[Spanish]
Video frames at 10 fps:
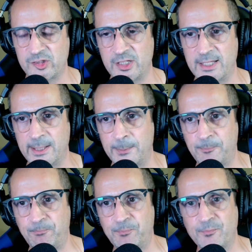
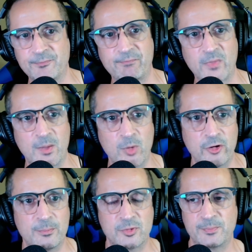em, bueno,
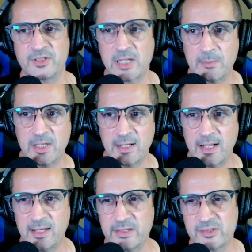pues pese a que mi
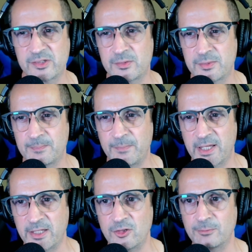canal es
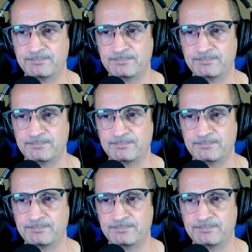pequeño,